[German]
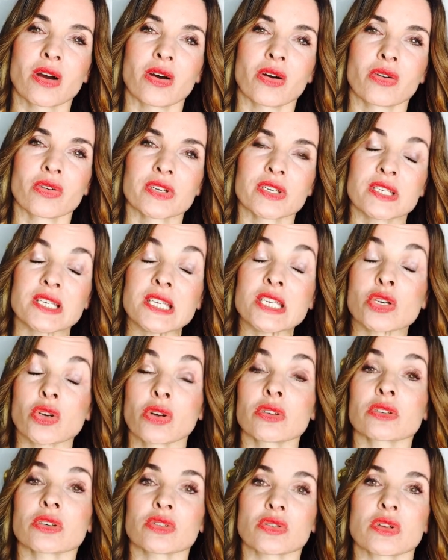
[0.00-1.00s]
Und ich
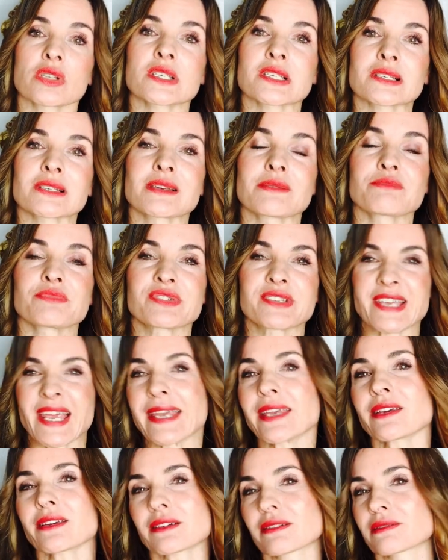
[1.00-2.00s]
konnte trotzdem
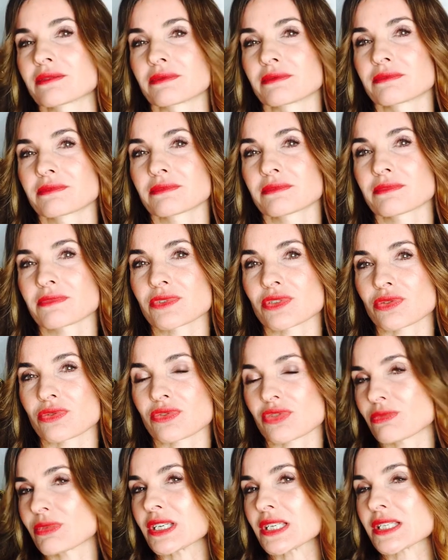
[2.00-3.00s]
denken. So,
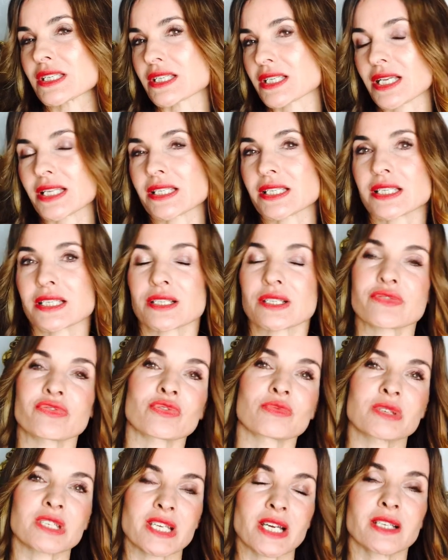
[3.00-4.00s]
zumindest hat sich das
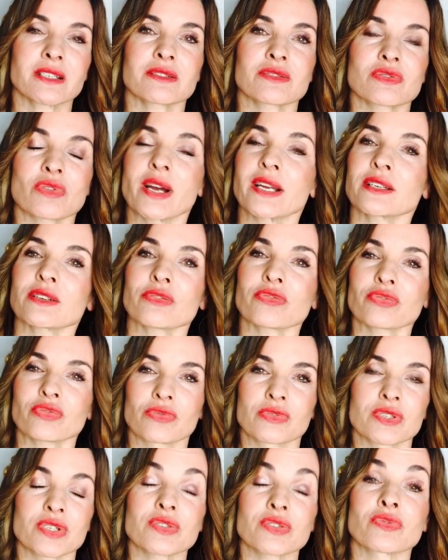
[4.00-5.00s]
für mich an, so
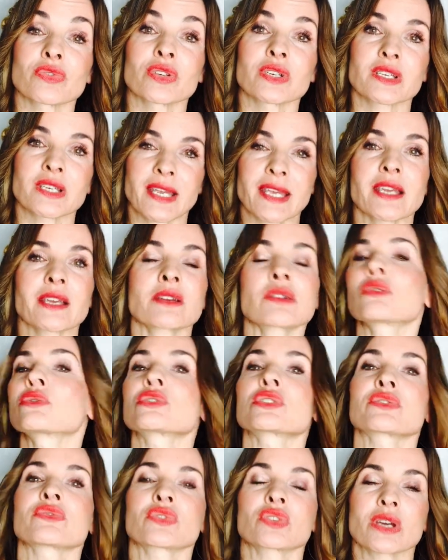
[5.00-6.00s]
angefühlt. Ich würde denken und
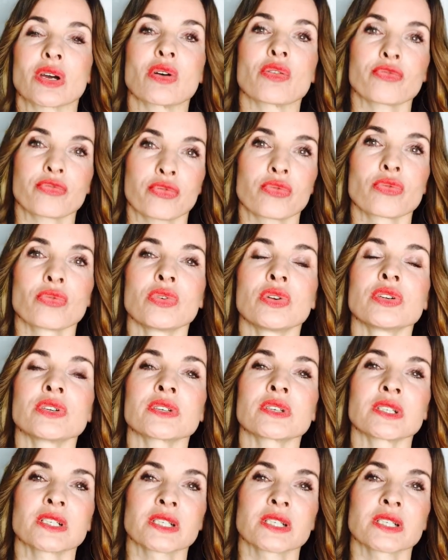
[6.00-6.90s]
ich würde auch fühlen.